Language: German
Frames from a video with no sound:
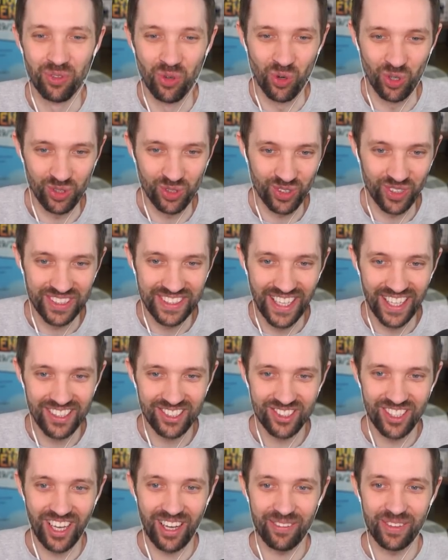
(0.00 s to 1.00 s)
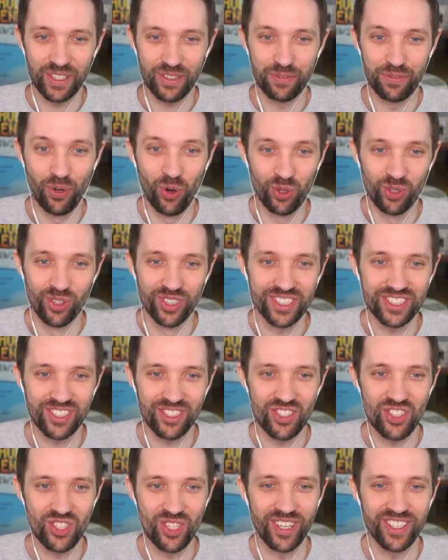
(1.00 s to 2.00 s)
Wohnung und dazu habe ich Fotos
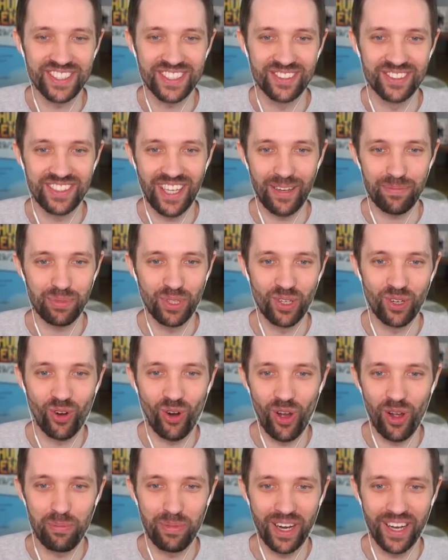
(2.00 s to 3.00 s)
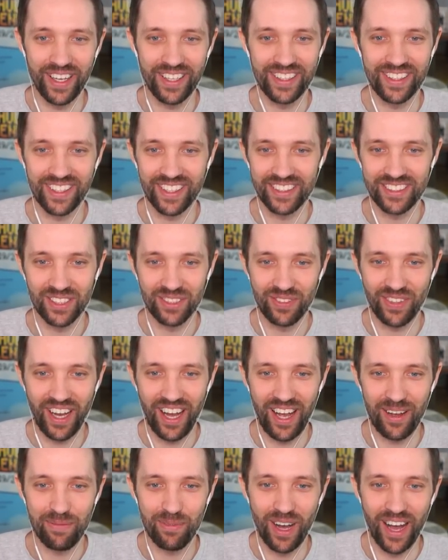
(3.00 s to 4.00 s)
geschossen und habe hier Räume eingerichtet. Wir
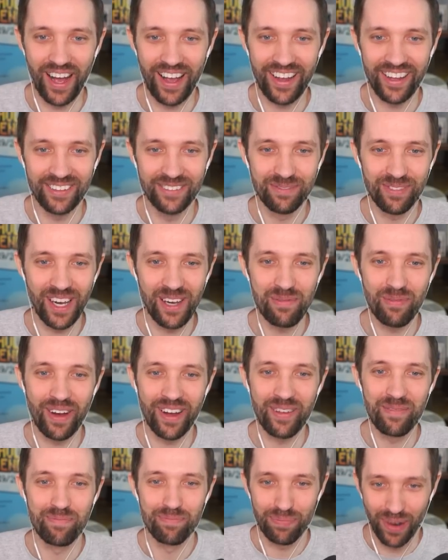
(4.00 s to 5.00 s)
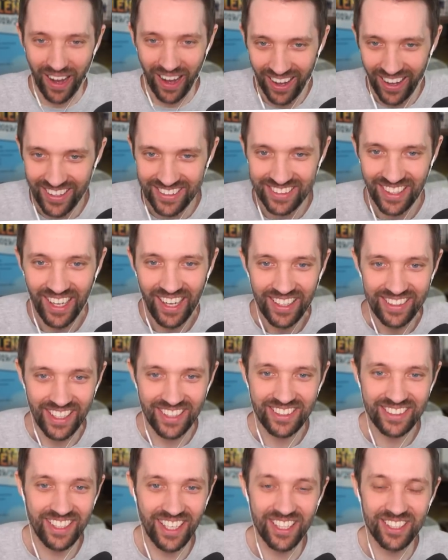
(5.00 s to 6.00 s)
haben einmal mein Bad,
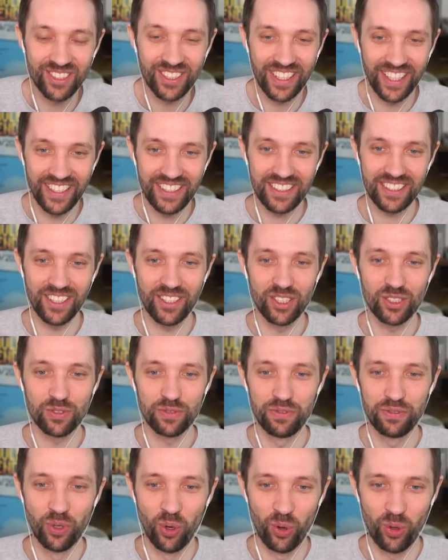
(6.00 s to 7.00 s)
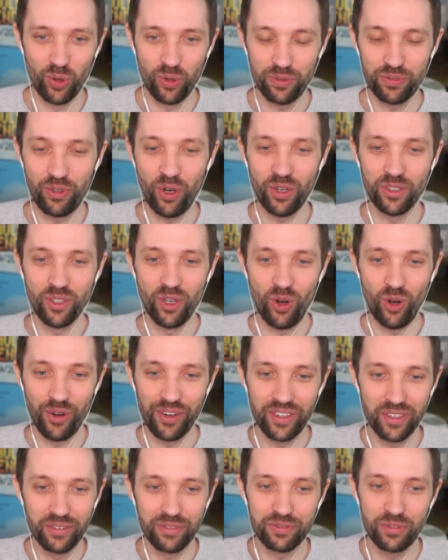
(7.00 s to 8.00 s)
das ist also ein richtiges Foto von
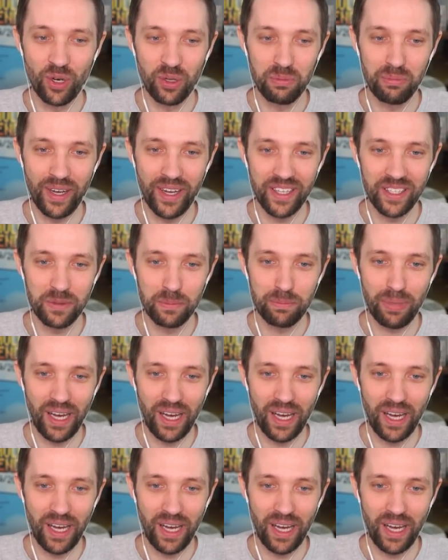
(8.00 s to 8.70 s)
heute von meinem